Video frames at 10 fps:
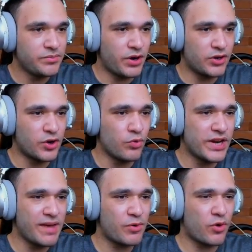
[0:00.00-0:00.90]
Pior que eu não
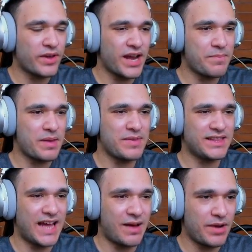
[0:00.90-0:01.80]
lembro qual que era a
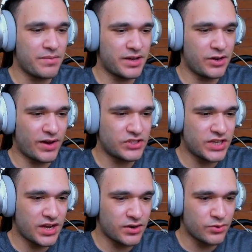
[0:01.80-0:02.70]
BMW, hein, mano. Eu acho
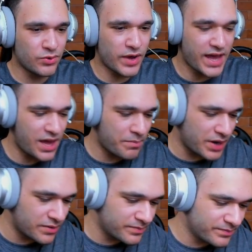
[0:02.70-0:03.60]
que era o
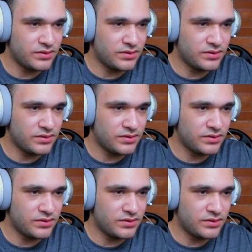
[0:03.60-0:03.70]
Rebla.